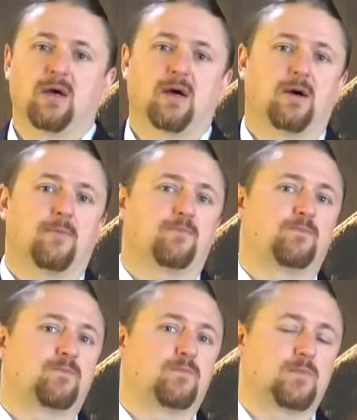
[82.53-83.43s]

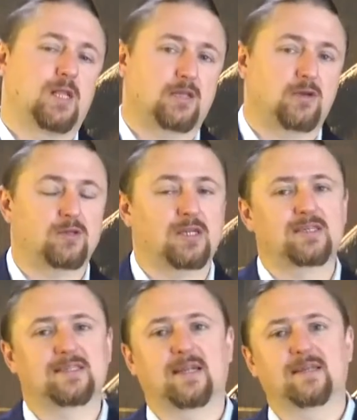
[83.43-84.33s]
Um, dlatego ta
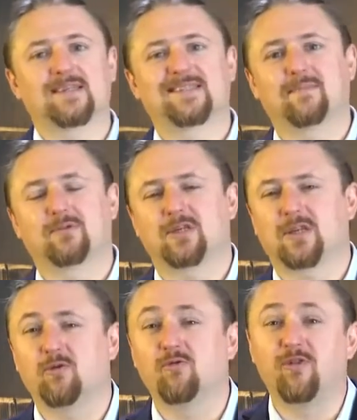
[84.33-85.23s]
destylarnia jest
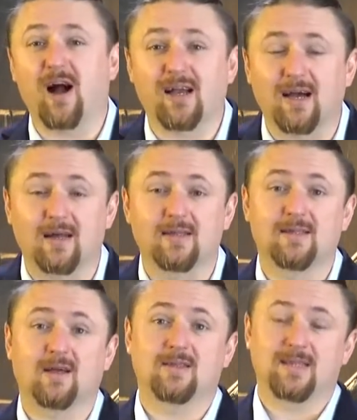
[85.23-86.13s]
zamknięta i uwaga,
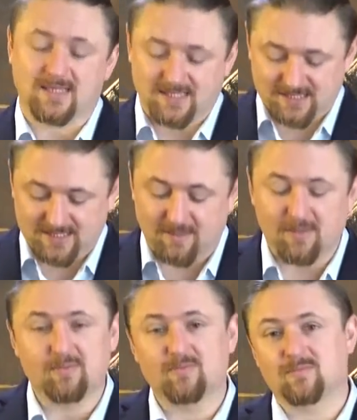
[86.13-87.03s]
na, na,
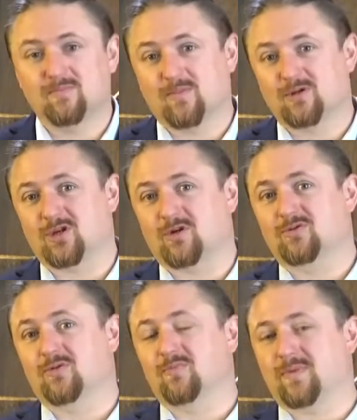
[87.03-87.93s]
samym
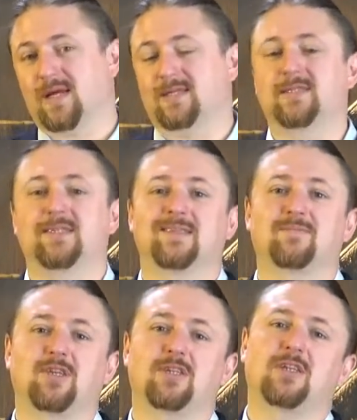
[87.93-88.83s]
początku pracy jest
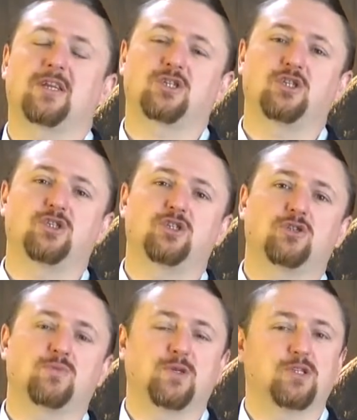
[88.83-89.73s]
zamknięta na
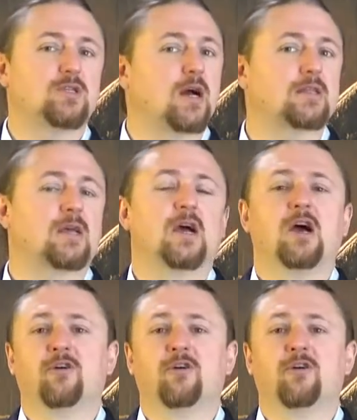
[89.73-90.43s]
65 lat.